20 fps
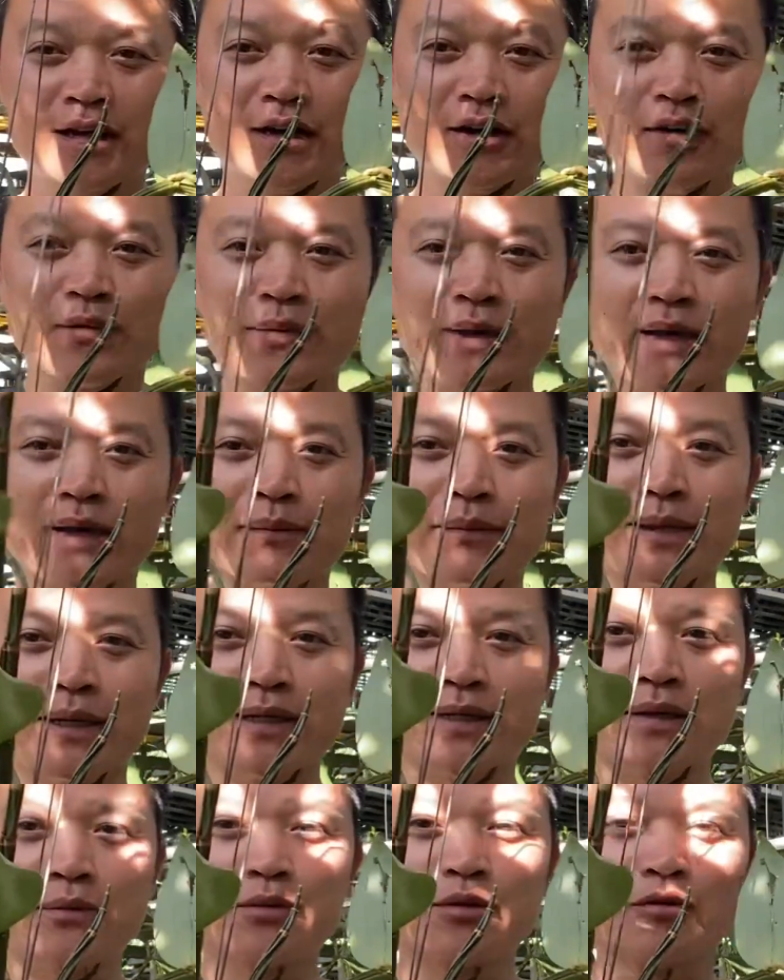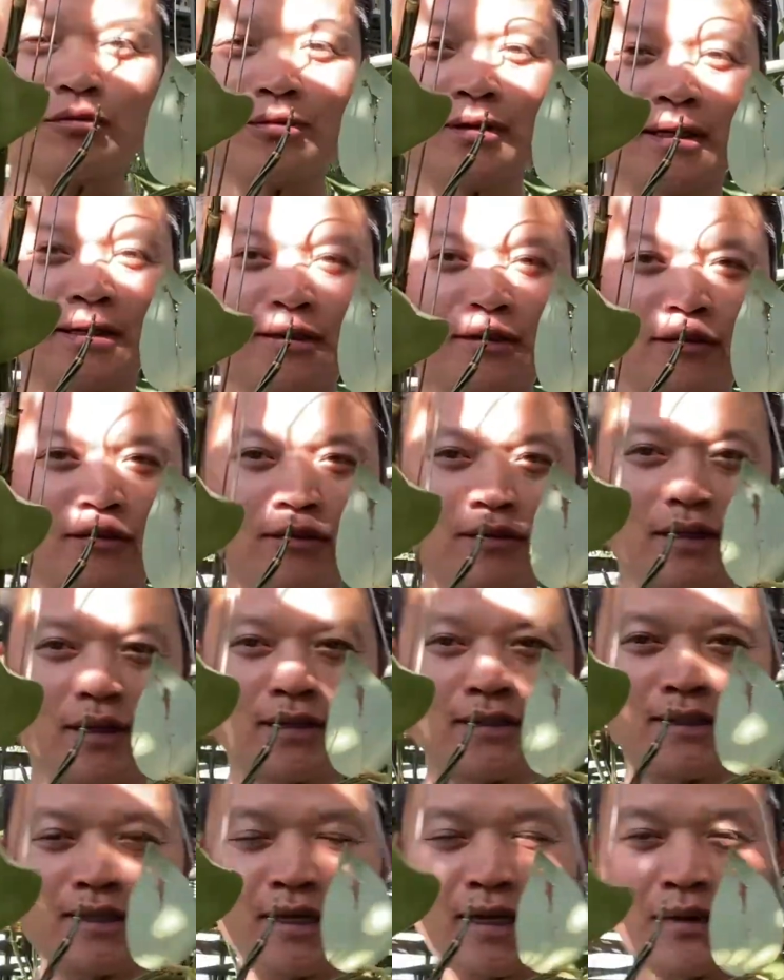Hôm nay em lại tiếp tục lên cho
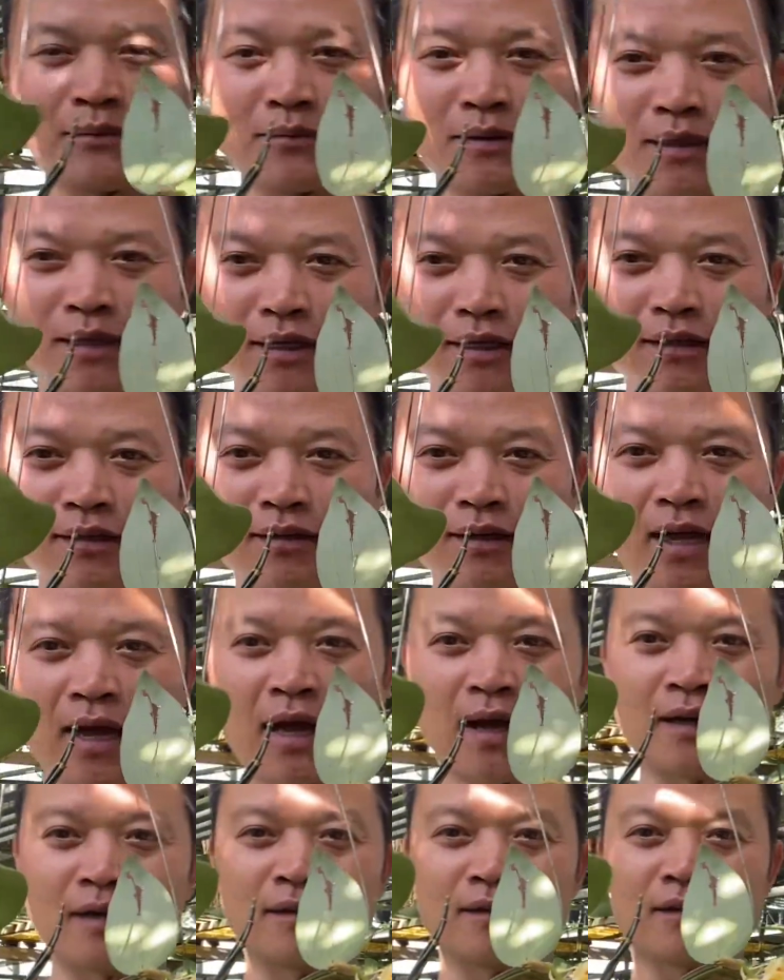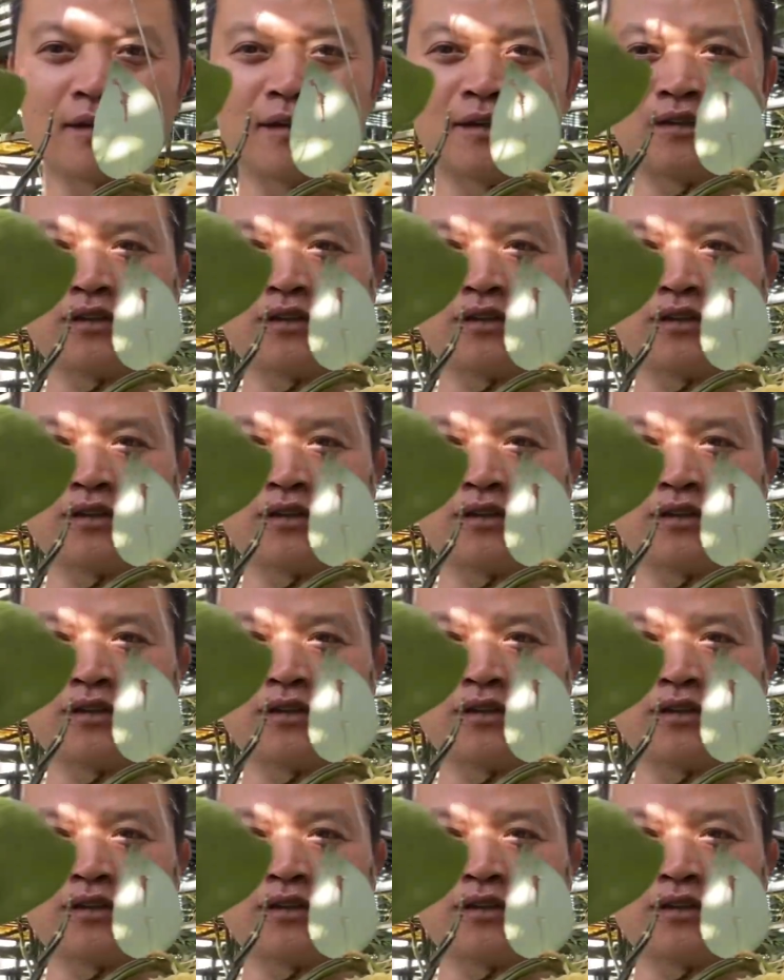anh chị em những cái đơn hàng ờ,